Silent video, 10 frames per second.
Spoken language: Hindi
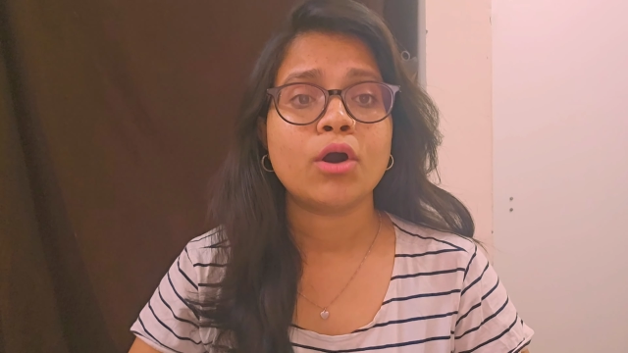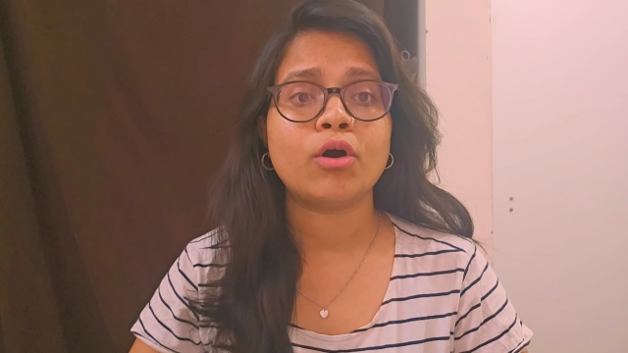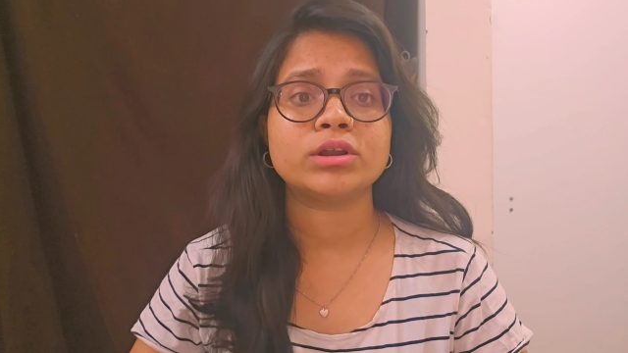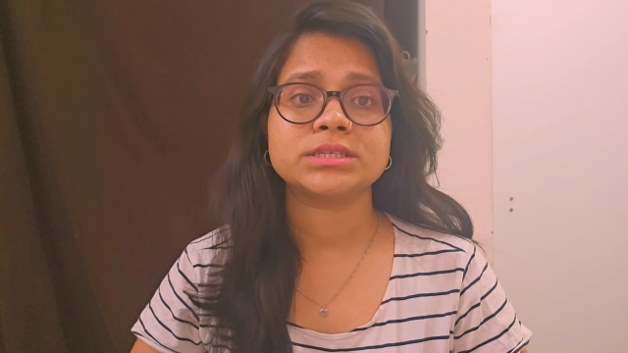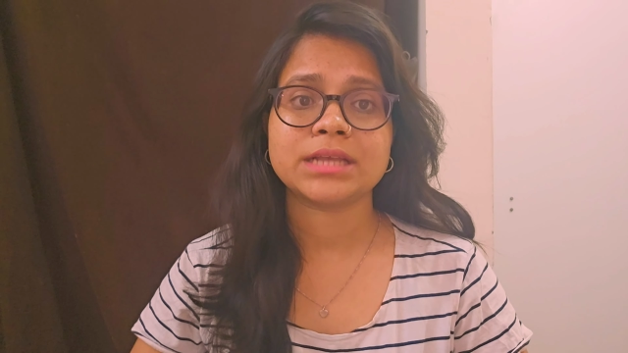
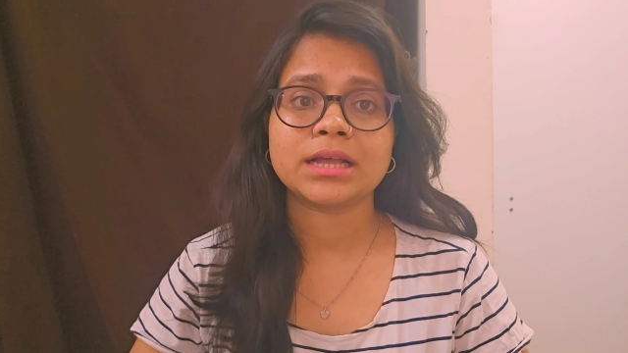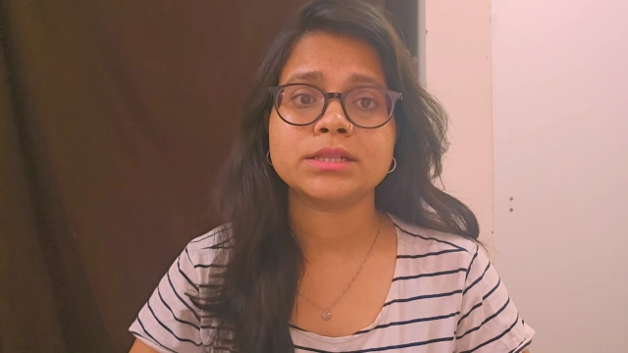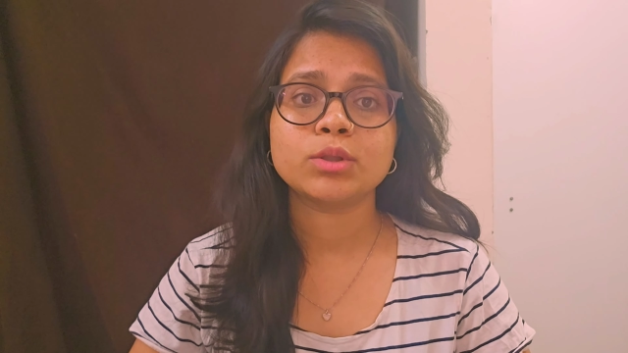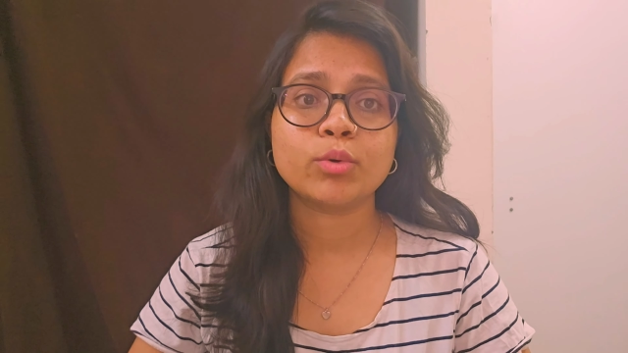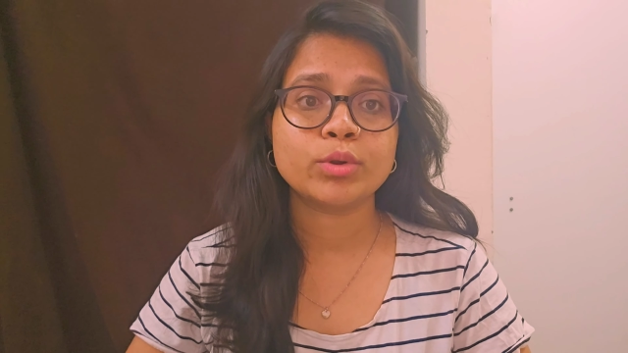और
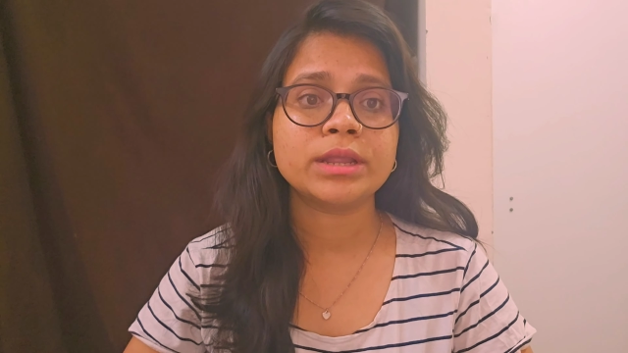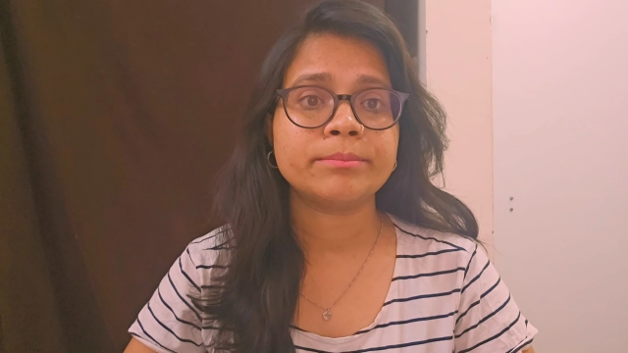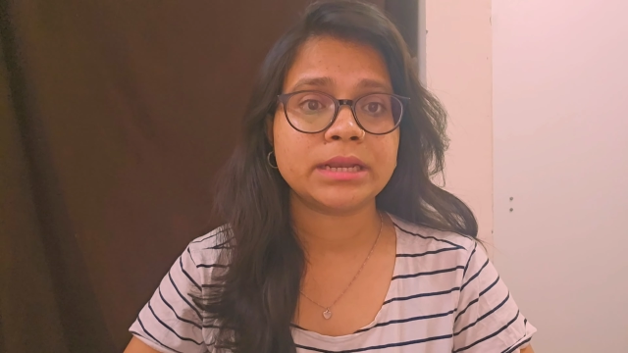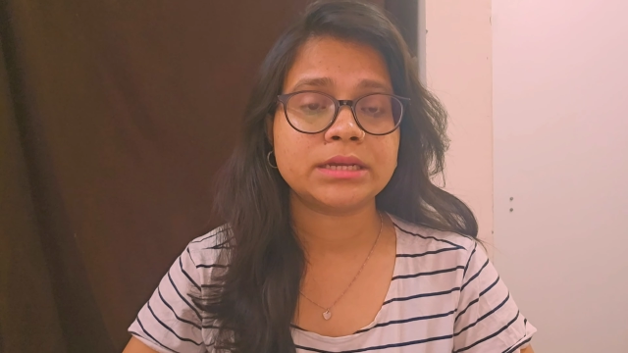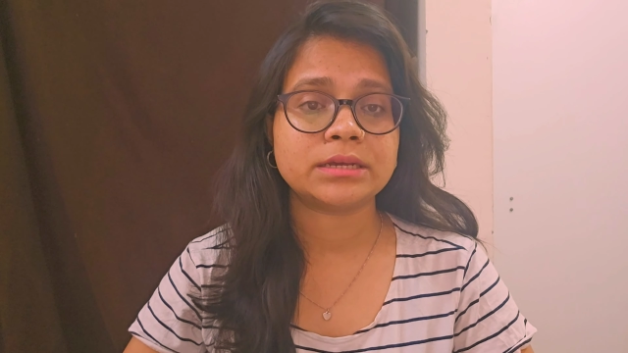सात लोगों ने
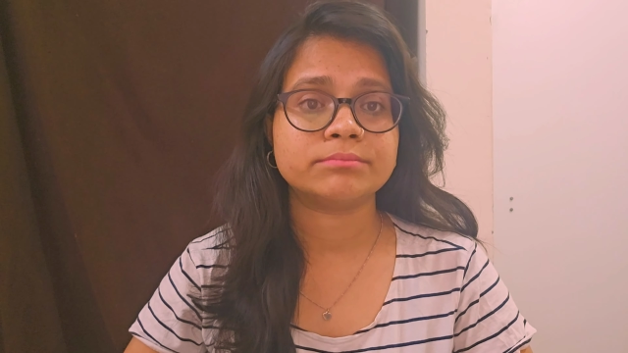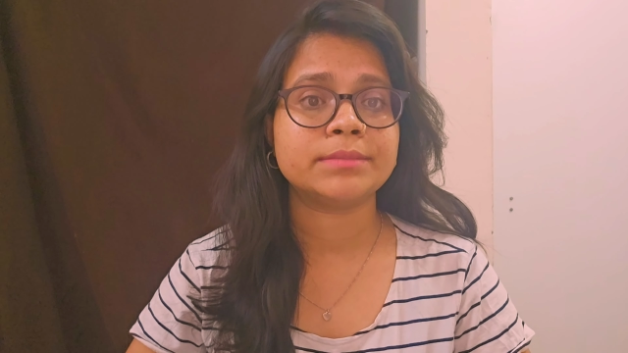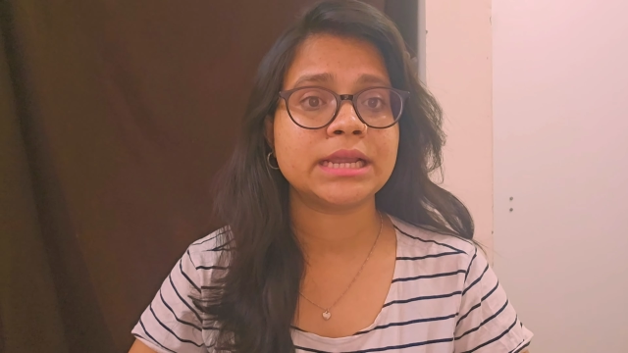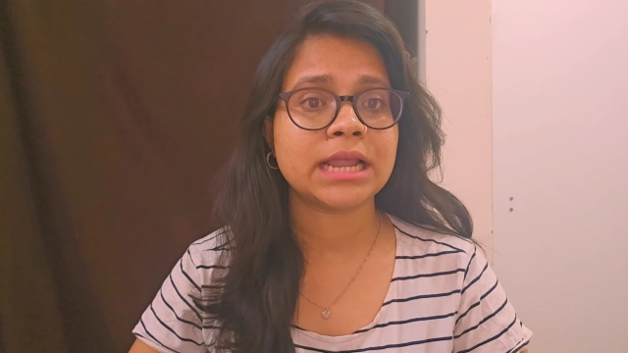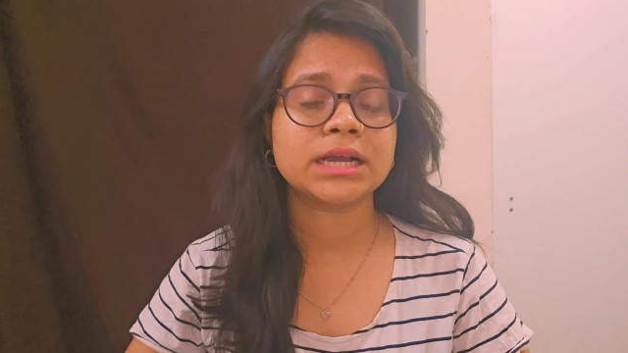मिलकर
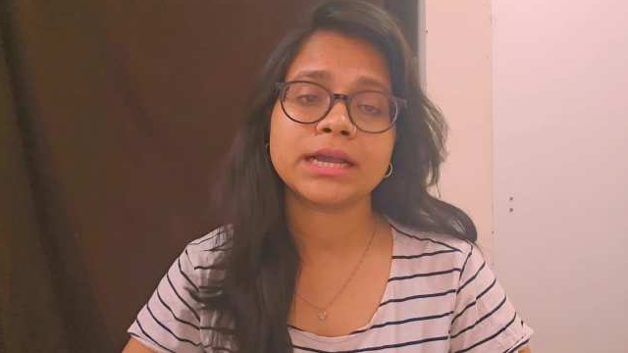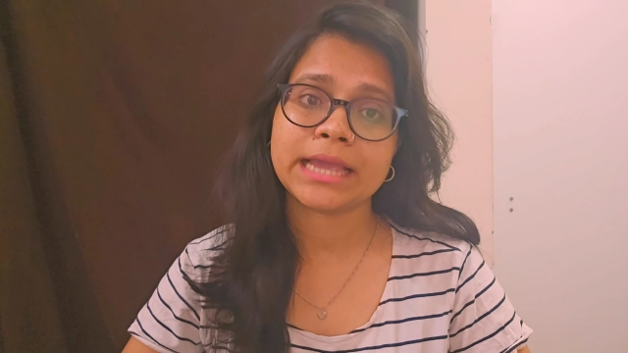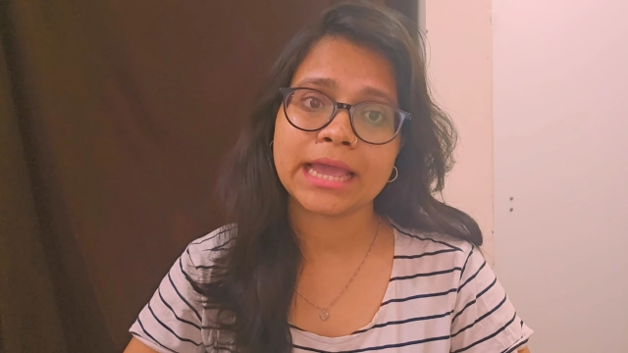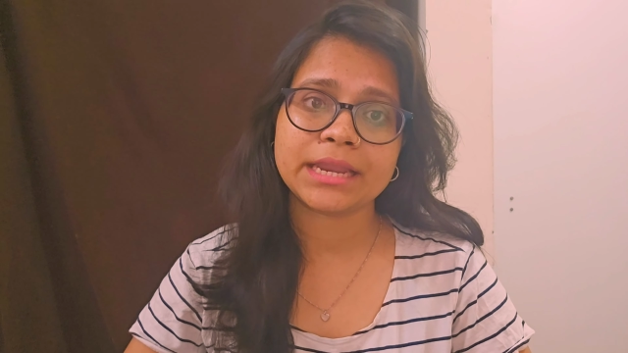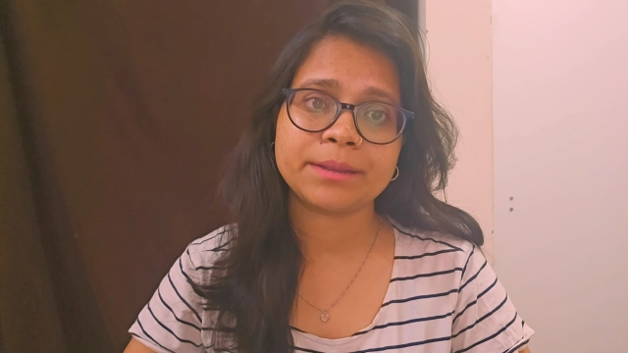महिला का
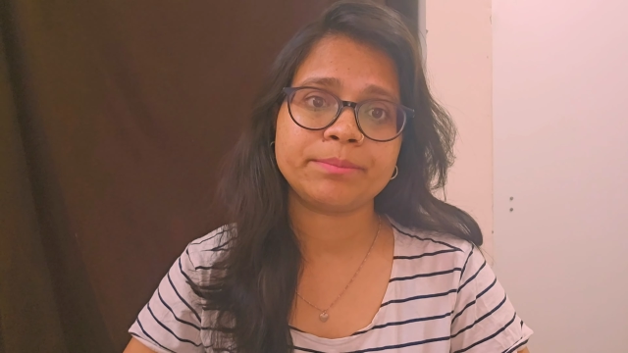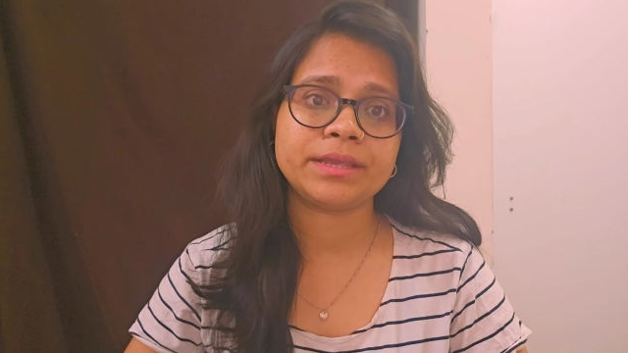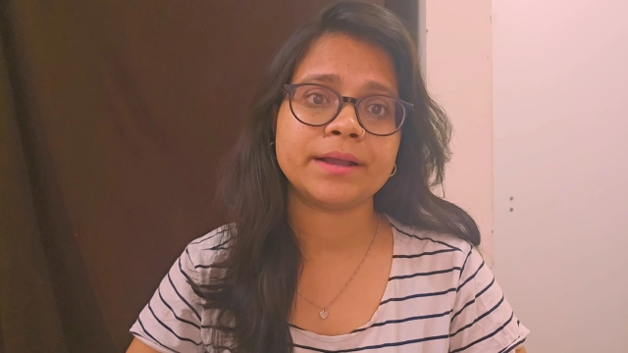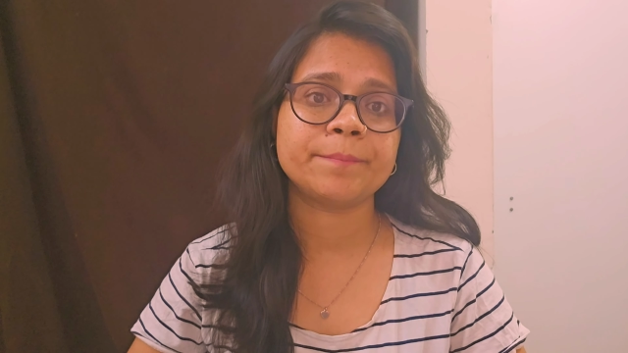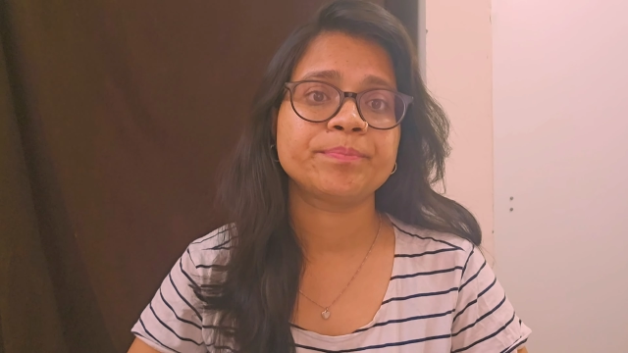गैंग रेप
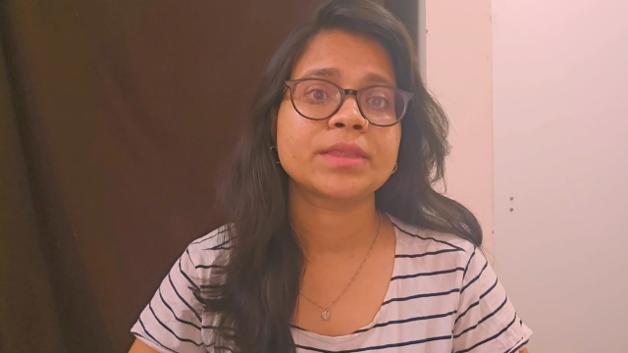किया